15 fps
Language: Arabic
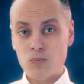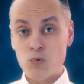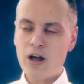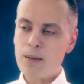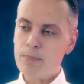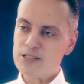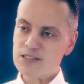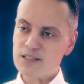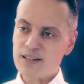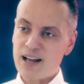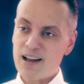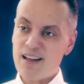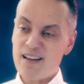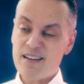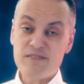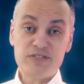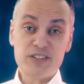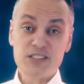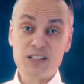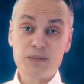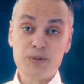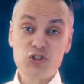وكبست على
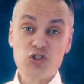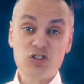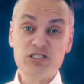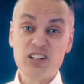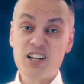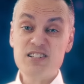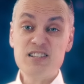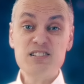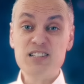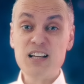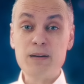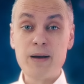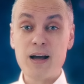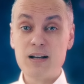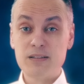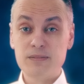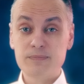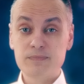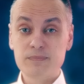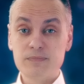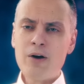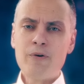انفاس البشر 30 سنه بحالها
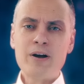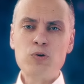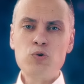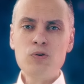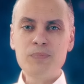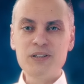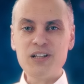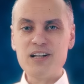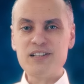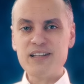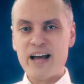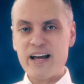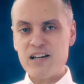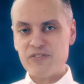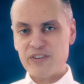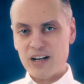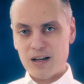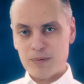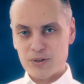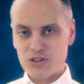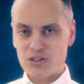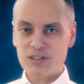ولو هنقول بطاقه تعريف
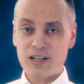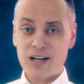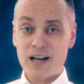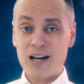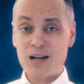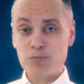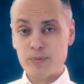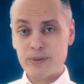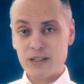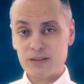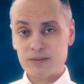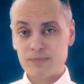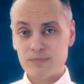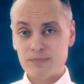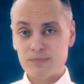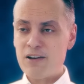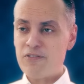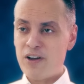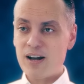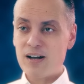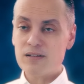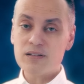كده بسيطه لعلاء مبارك لان
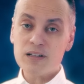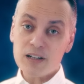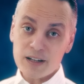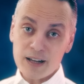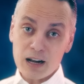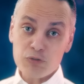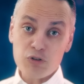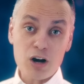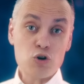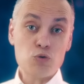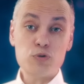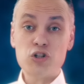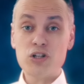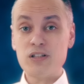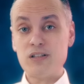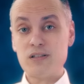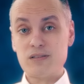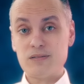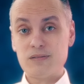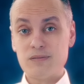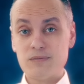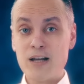فعلا اللي نعرفه عنه مش
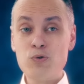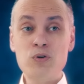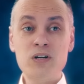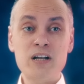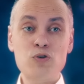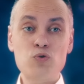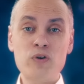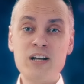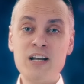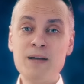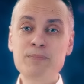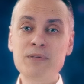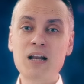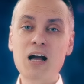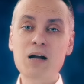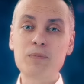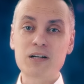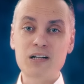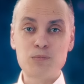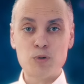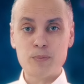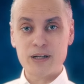كتير هنقول انه الابن
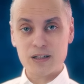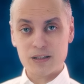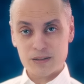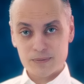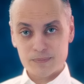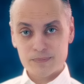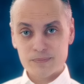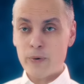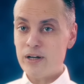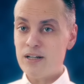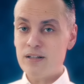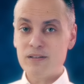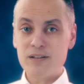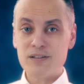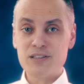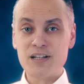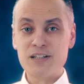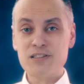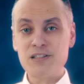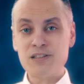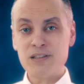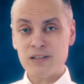الاكبر لمبارك مواليد
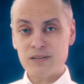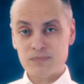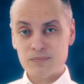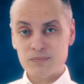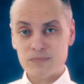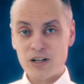سنه 60